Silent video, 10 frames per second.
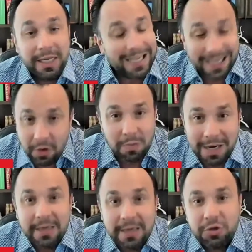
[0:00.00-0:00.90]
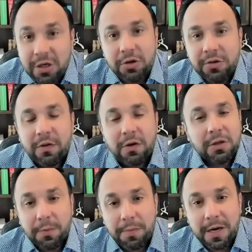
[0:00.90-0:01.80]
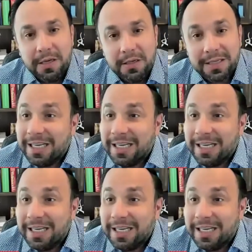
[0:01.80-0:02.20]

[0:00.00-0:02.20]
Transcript: Ele não manda o dinheiro de volta para o país,